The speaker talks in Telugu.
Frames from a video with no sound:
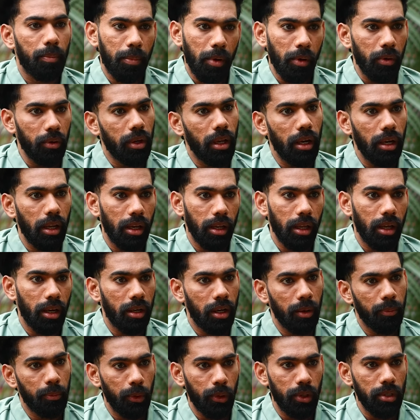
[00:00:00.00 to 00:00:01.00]
పవన్ కళ్యాణ్ గారు
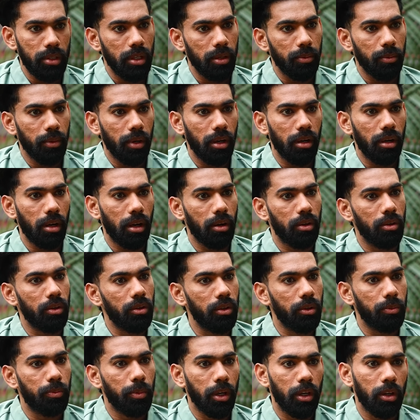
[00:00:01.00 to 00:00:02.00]
డిప్యూటీ సీఎం గారు నాకు
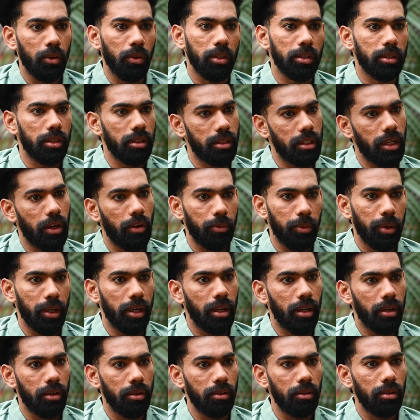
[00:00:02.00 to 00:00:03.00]
పట్టు వస్త్ర సేవ
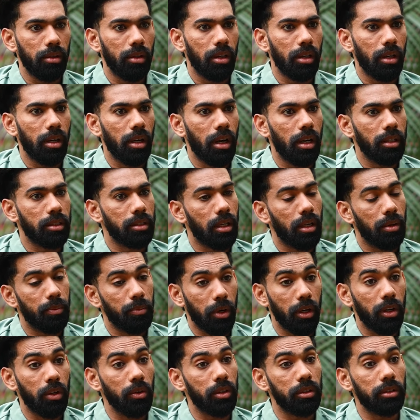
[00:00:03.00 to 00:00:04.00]
పెట్టారు అసలు
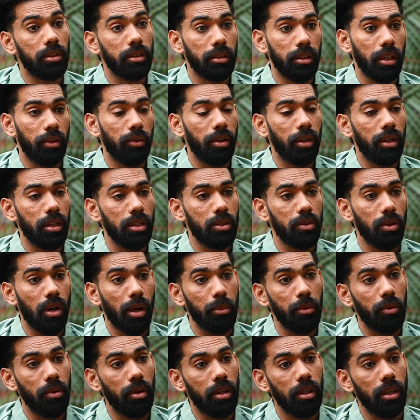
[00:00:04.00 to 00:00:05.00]
పట్టు వస్త్ర సేవ అంటే
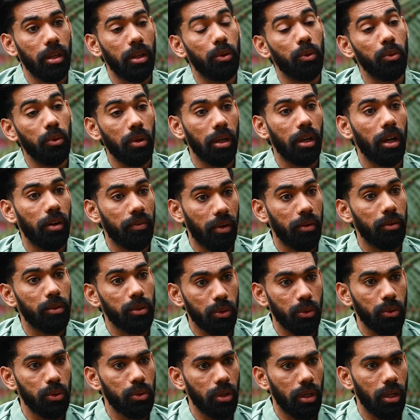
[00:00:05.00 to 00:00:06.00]
స్వామివారి దగ్గర టూ అండ్ హాఫ్
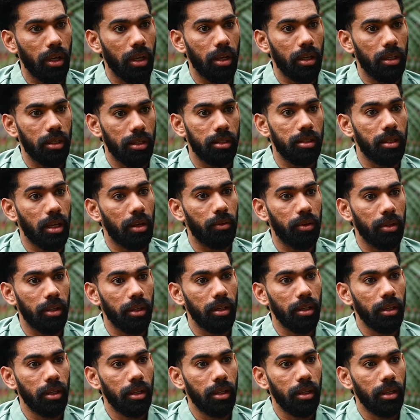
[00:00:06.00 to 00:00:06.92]
అవర్స్ కూర్చునే సేవది